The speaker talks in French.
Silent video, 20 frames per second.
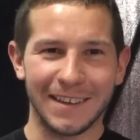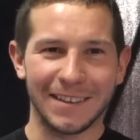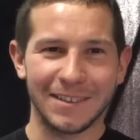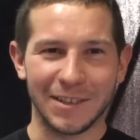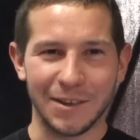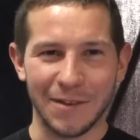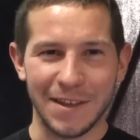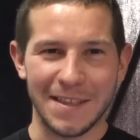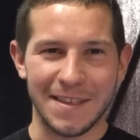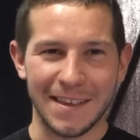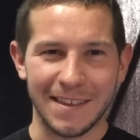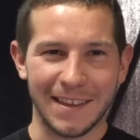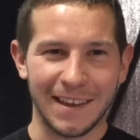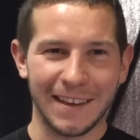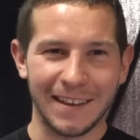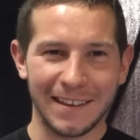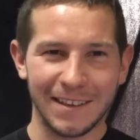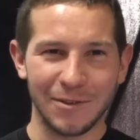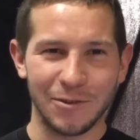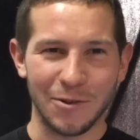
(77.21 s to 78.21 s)
j'ai 27
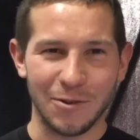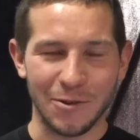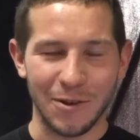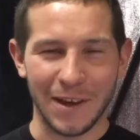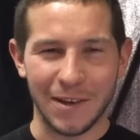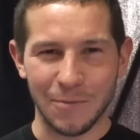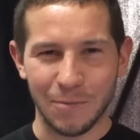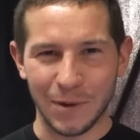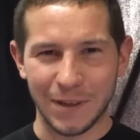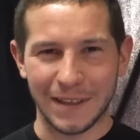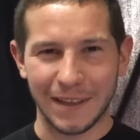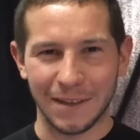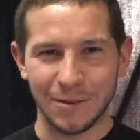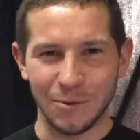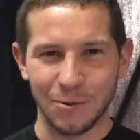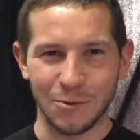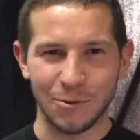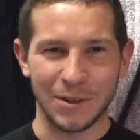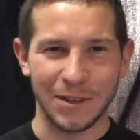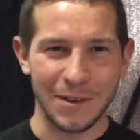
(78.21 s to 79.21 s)
ans et je suis exploitant
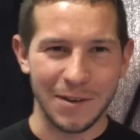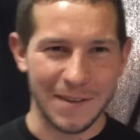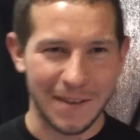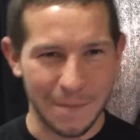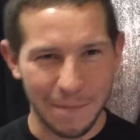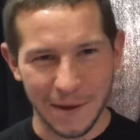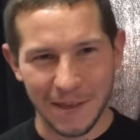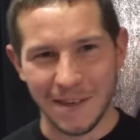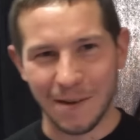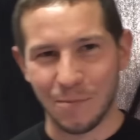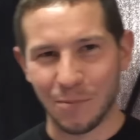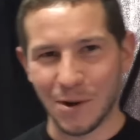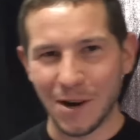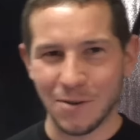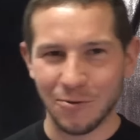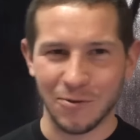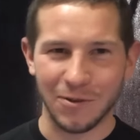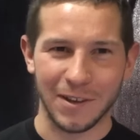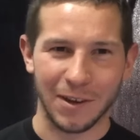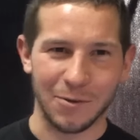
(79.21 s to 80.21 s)
du côté de
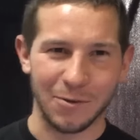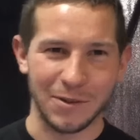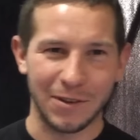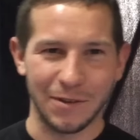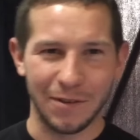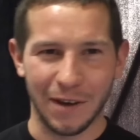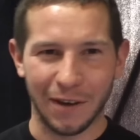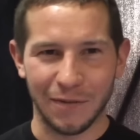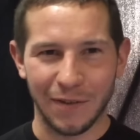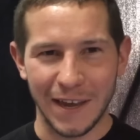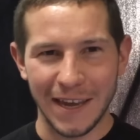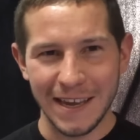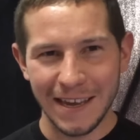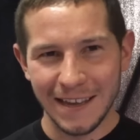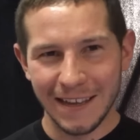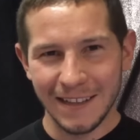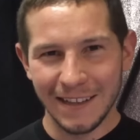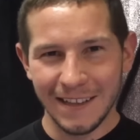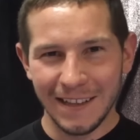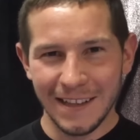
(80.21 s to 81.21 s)
Saint-Marcel-Pollet, juste à côté de Verfeil,
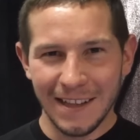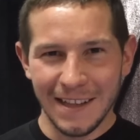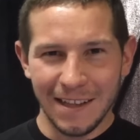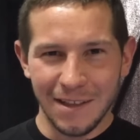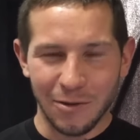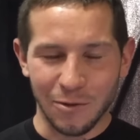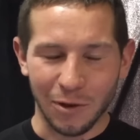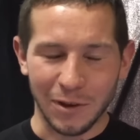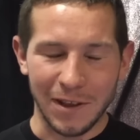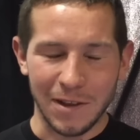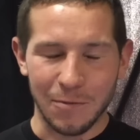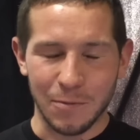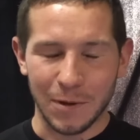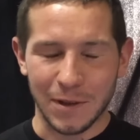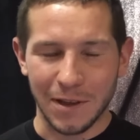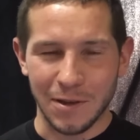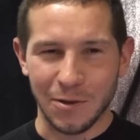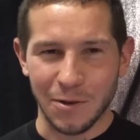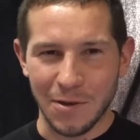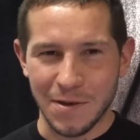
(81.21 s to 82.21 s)
sur une
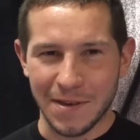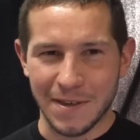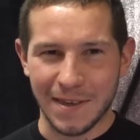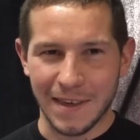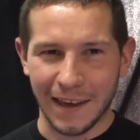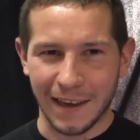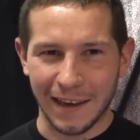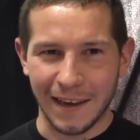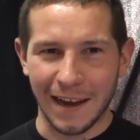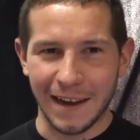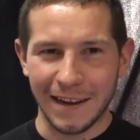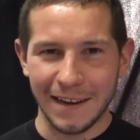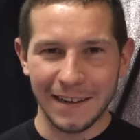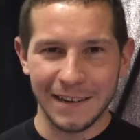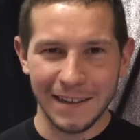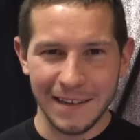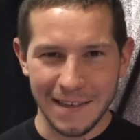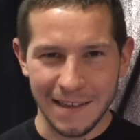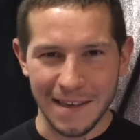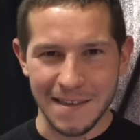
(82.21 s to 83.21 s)
exploitation
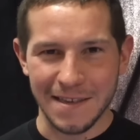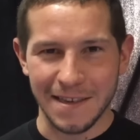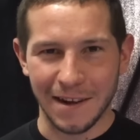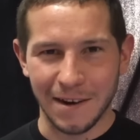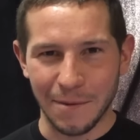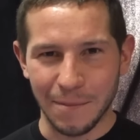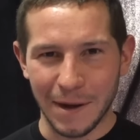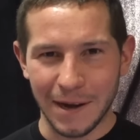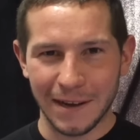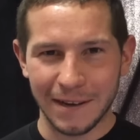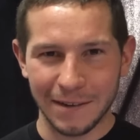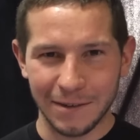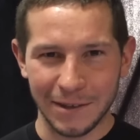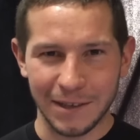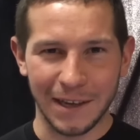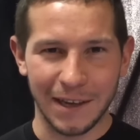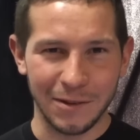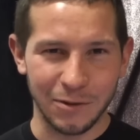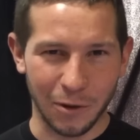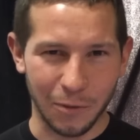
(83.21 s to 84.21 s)
céréale essentiellement
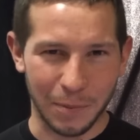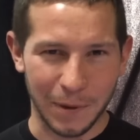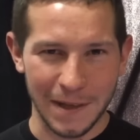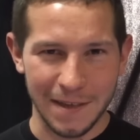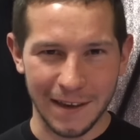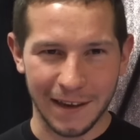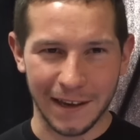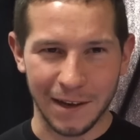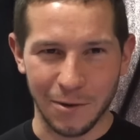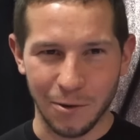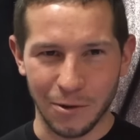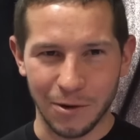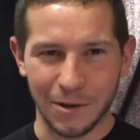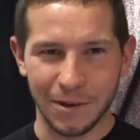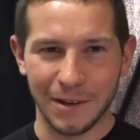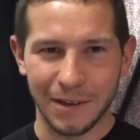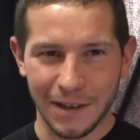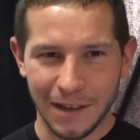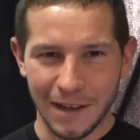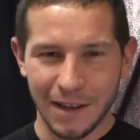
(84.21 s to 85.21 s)
et entreprise
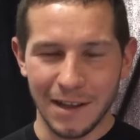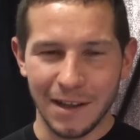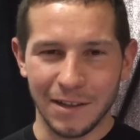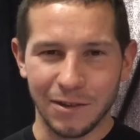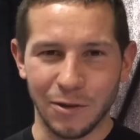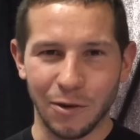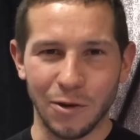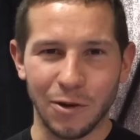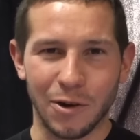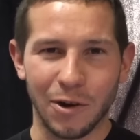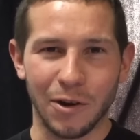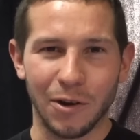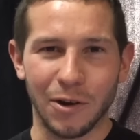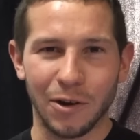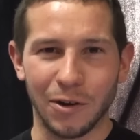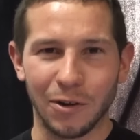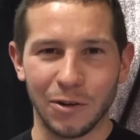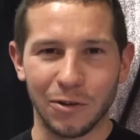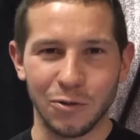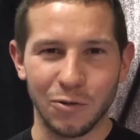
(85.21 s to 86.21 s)
agricole. Donc
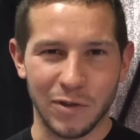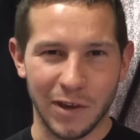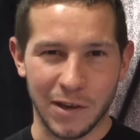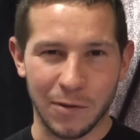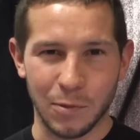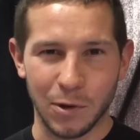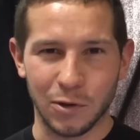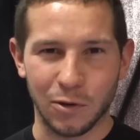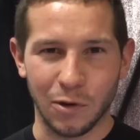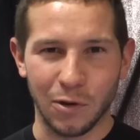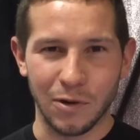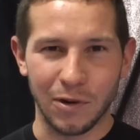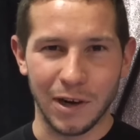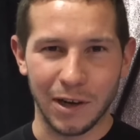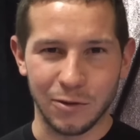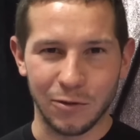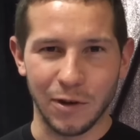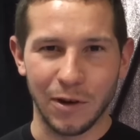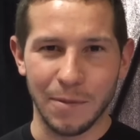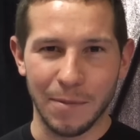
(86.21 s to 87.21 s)
nous exploitons
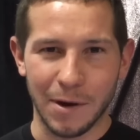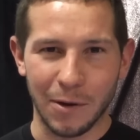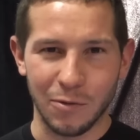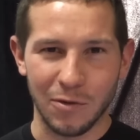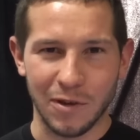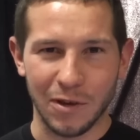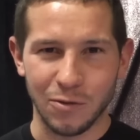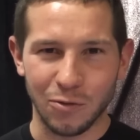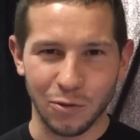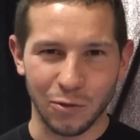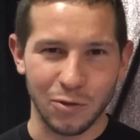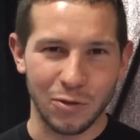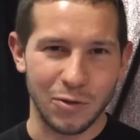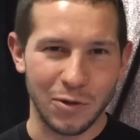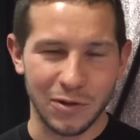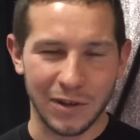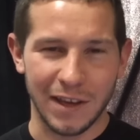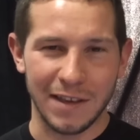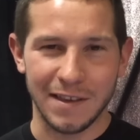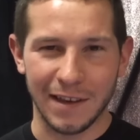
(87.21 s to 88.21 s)
actuellement aux alentours de
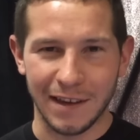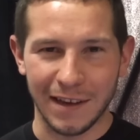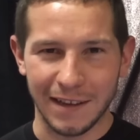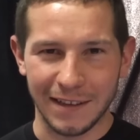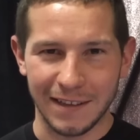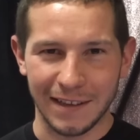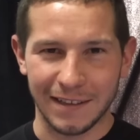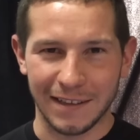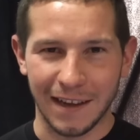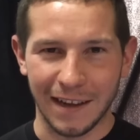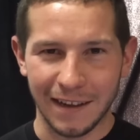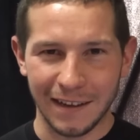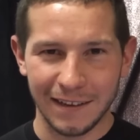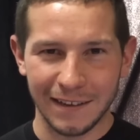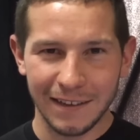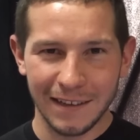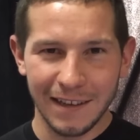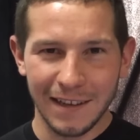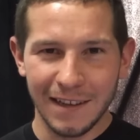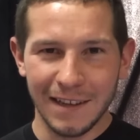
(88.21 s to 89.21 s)
250
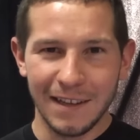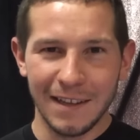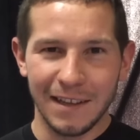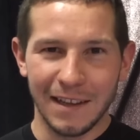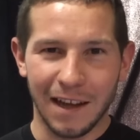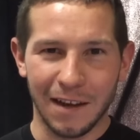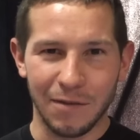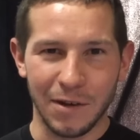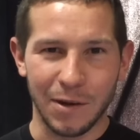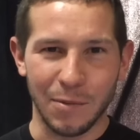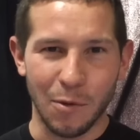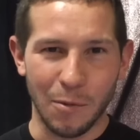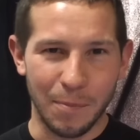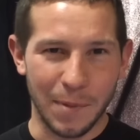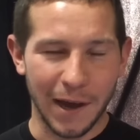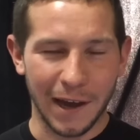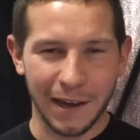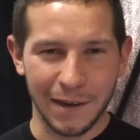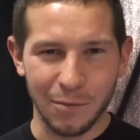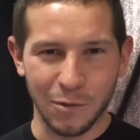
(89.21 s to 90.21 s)
hectares avec mon
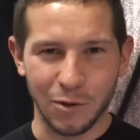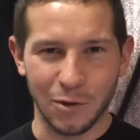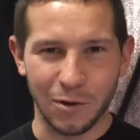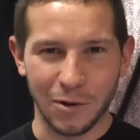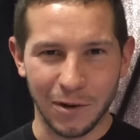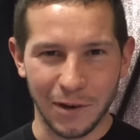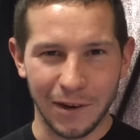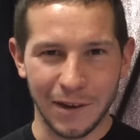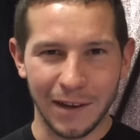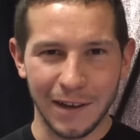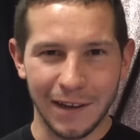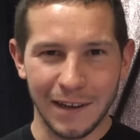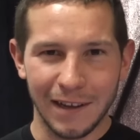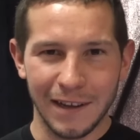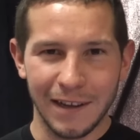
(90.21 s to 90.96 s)
père et mon oncle.